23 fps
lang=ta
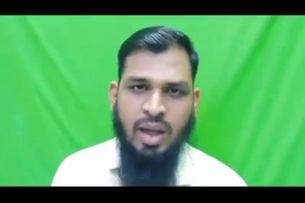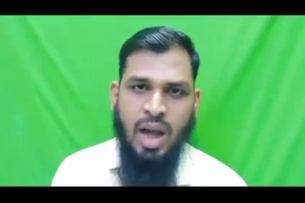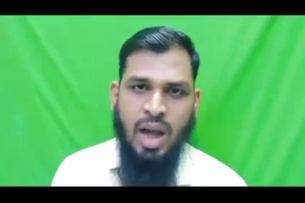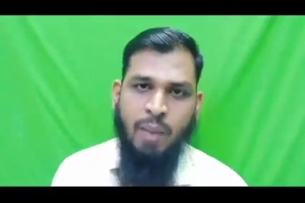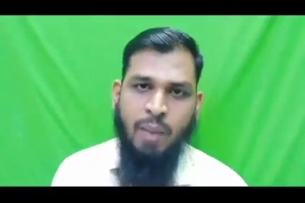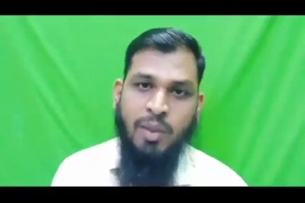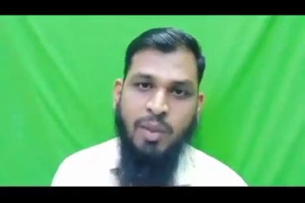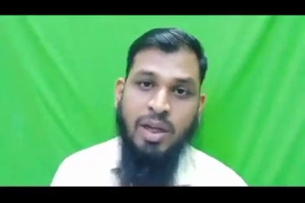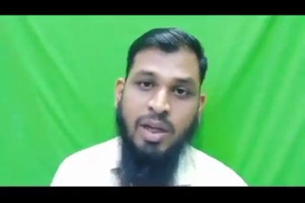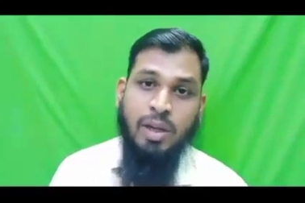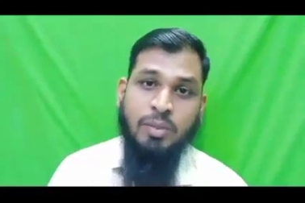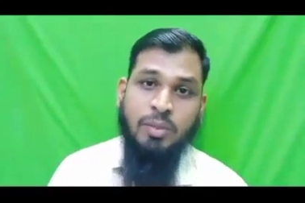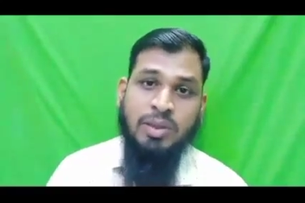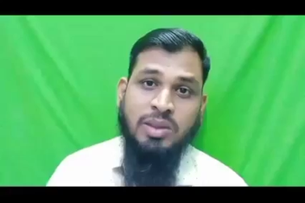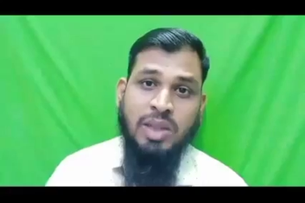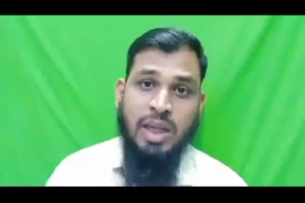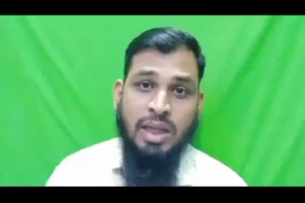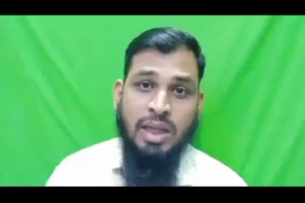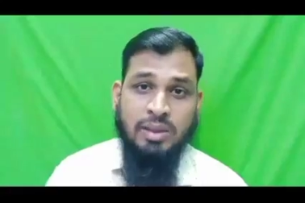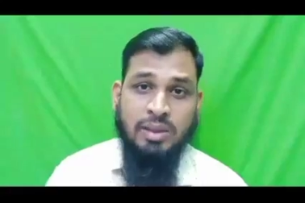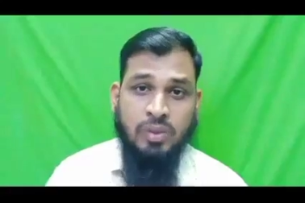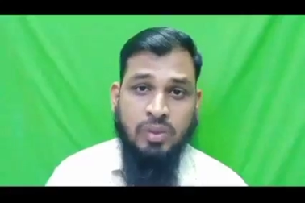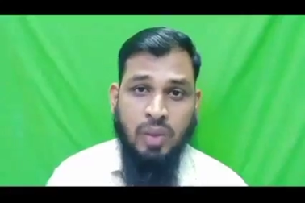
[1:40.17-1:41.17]
அப்படின்னு
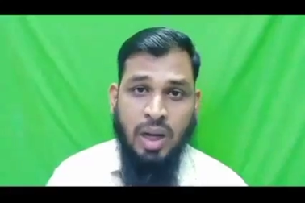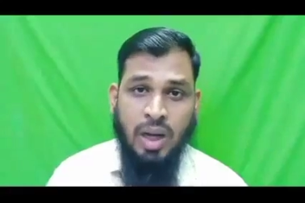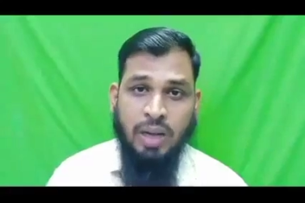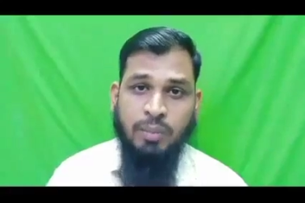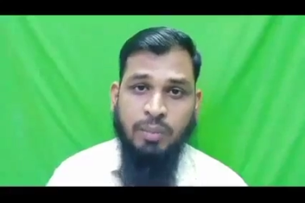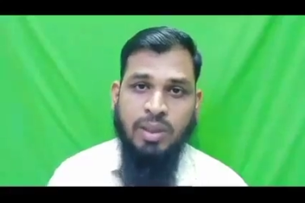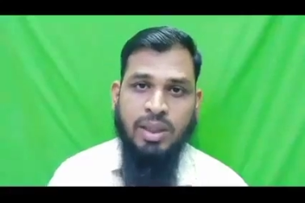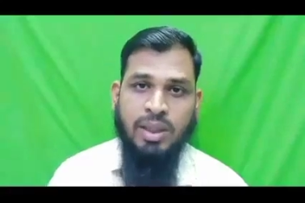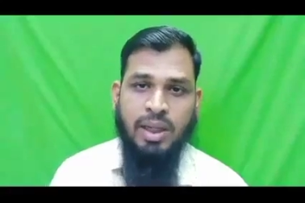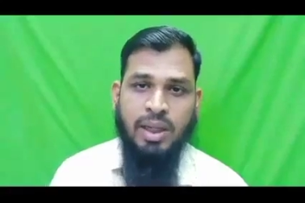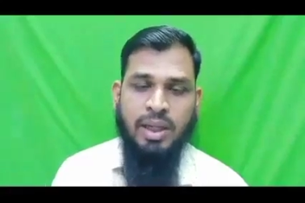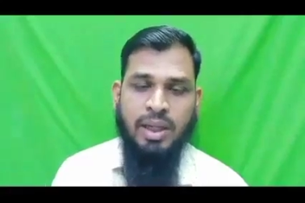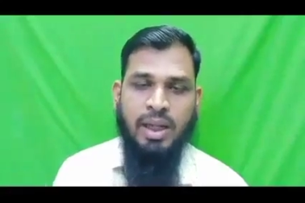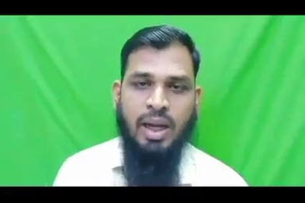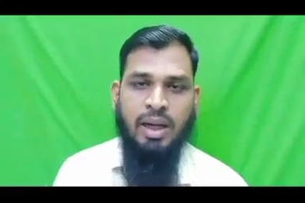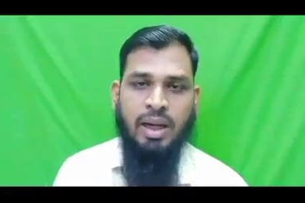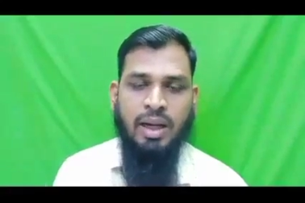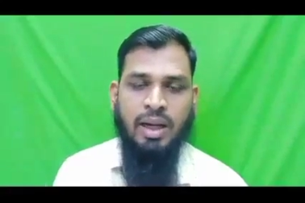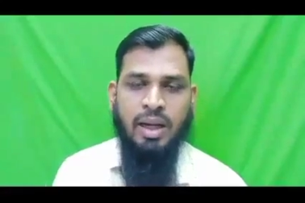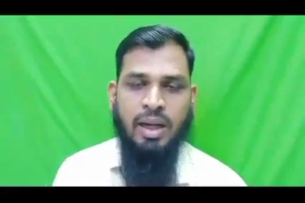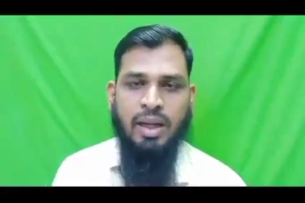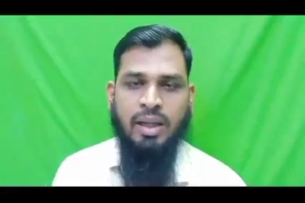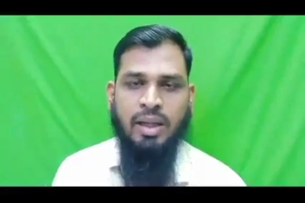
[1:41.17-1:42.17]
நபிசல்லாசவங்க அனுமதி கேட்டாங்க